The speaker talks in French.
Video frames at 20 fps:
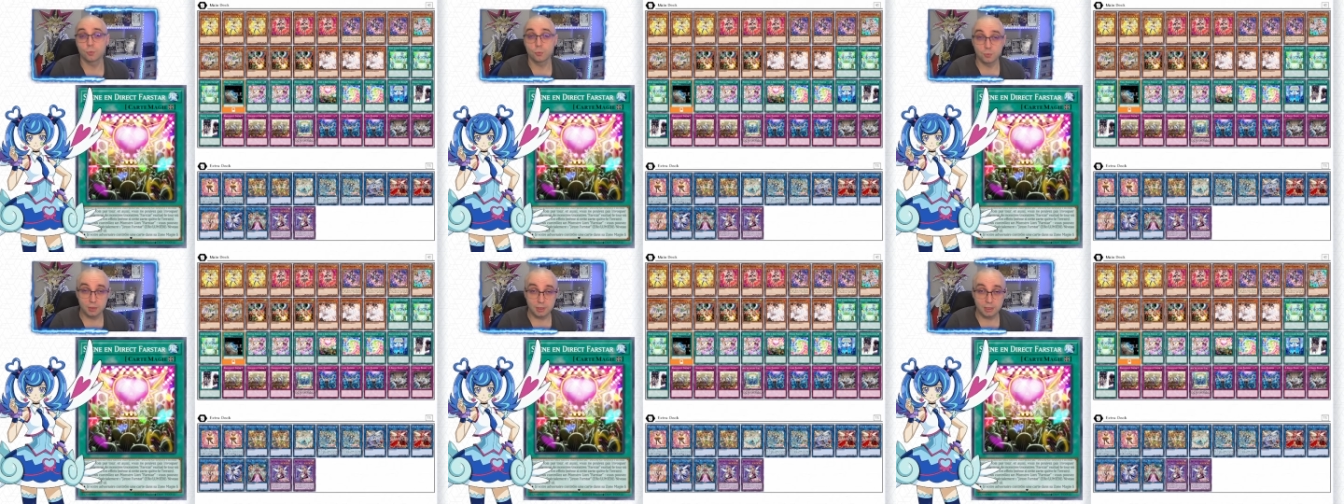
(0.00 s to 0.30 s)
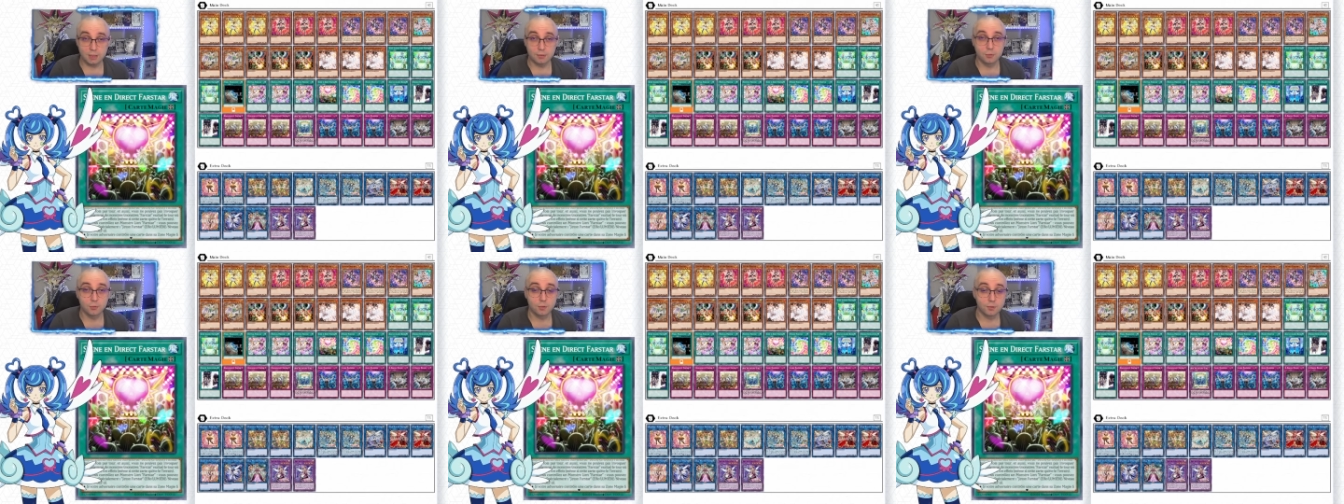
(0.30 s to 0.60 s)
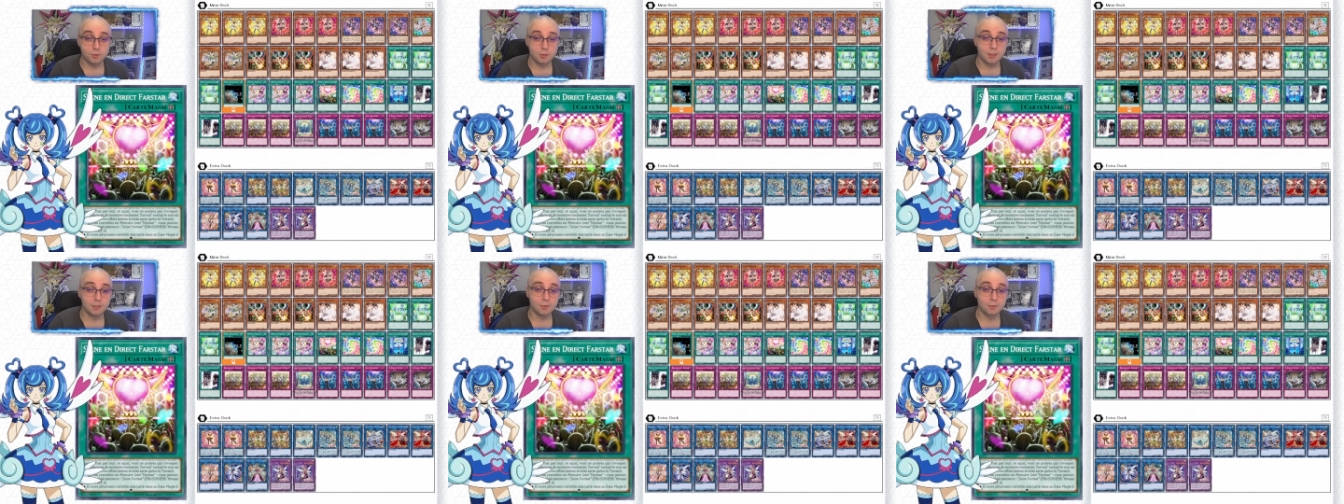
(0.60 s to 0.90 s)
une carte dans
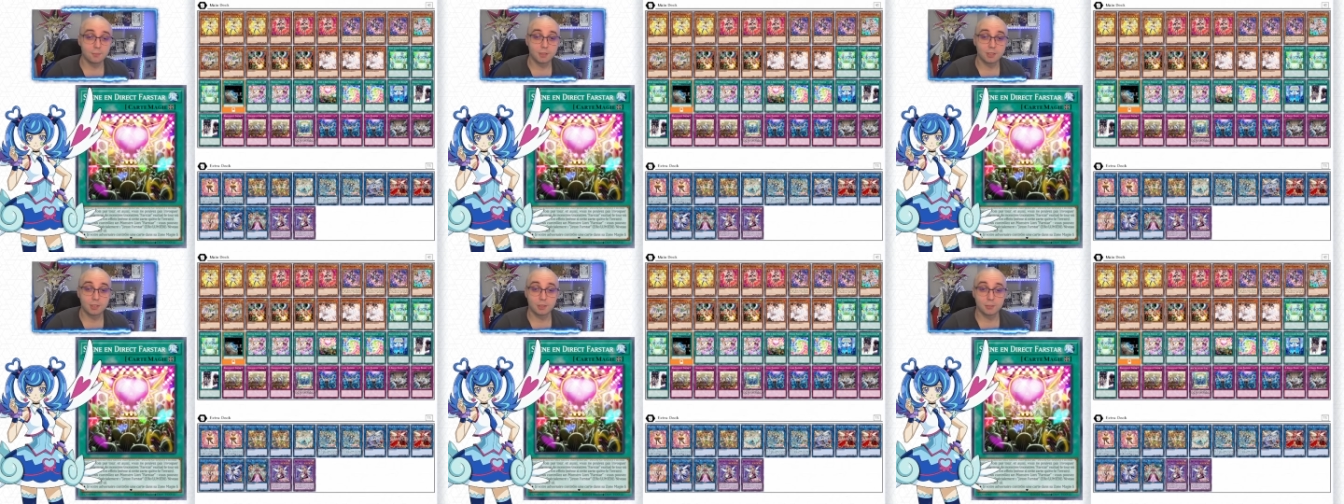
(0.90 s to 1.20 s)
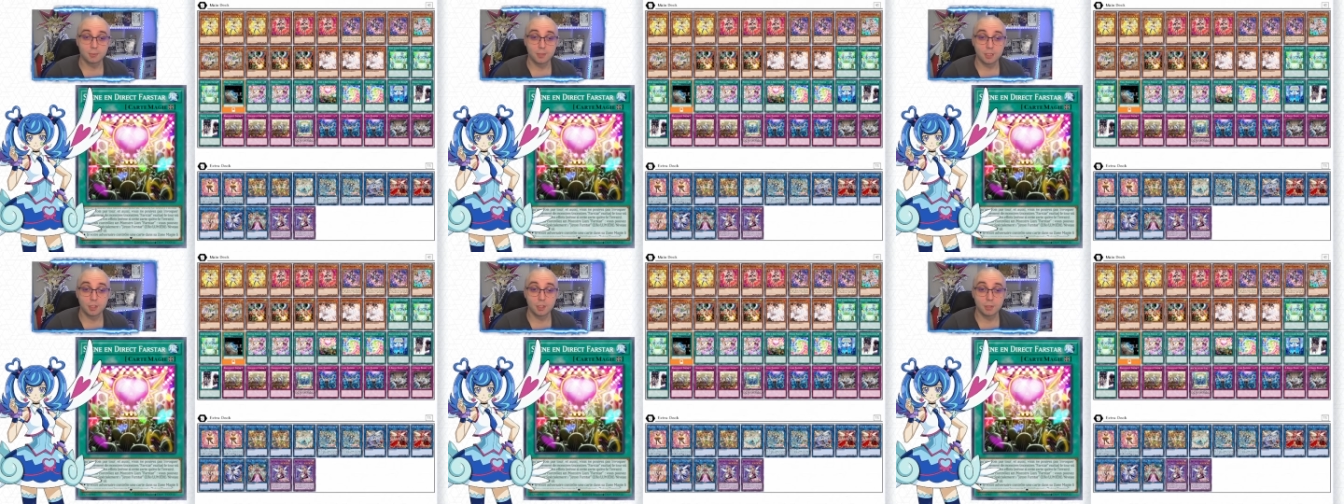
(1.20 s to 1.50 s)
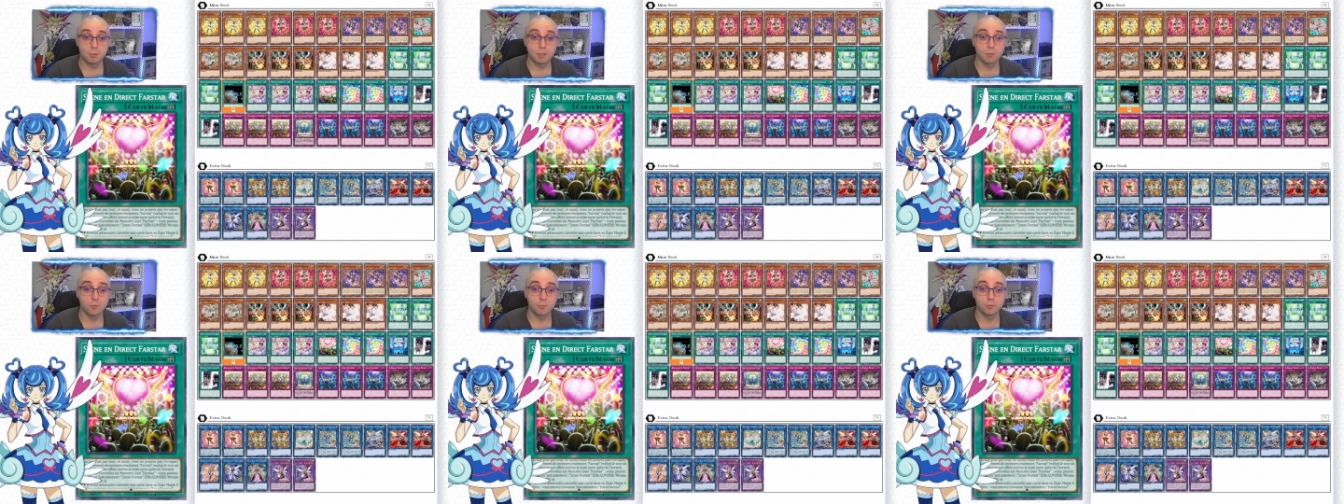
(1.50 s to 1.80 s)
sa zone magie et piège, et eh
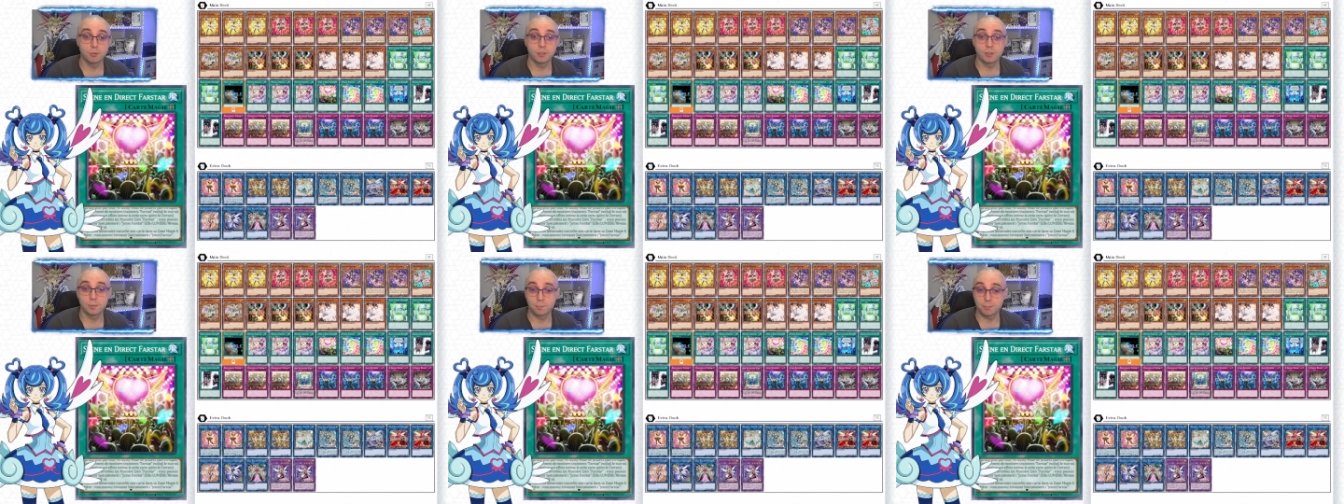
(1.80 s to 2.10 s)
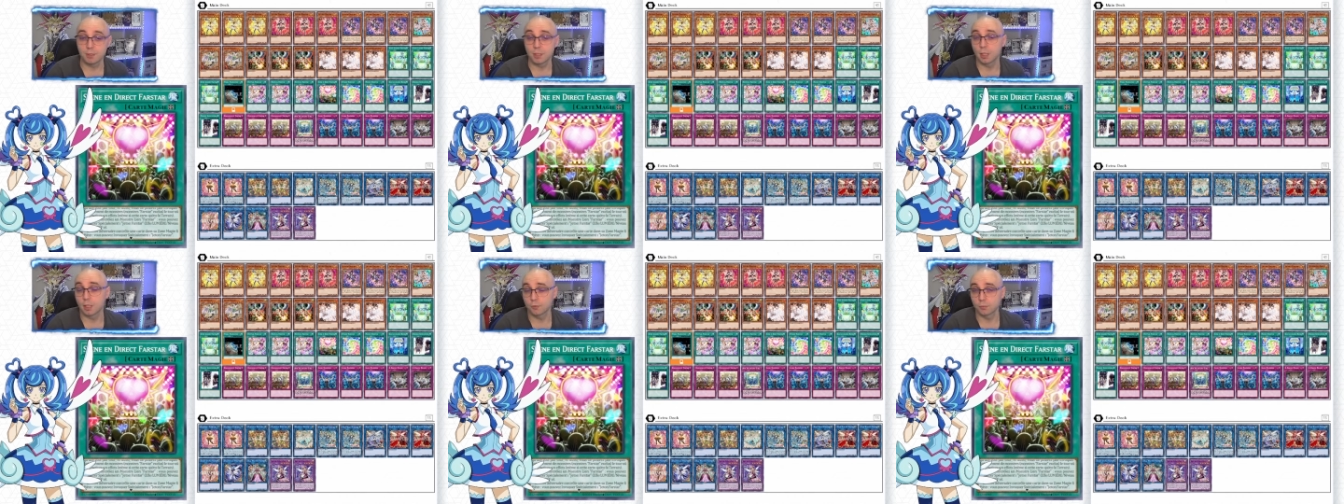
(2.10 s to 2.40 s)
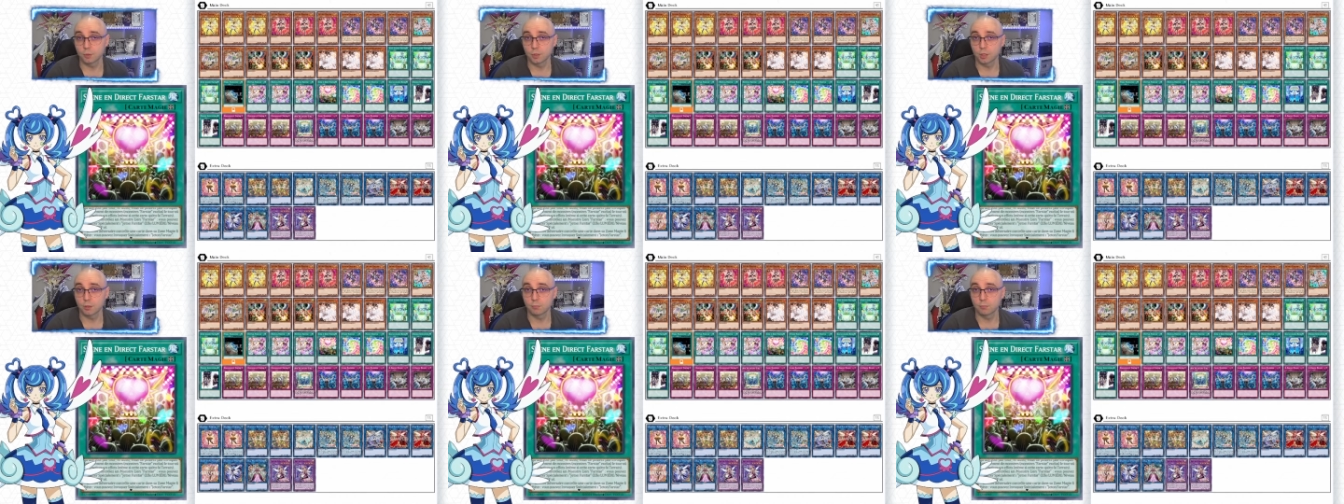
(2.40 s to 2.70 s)
bien vous pouvez spé un token.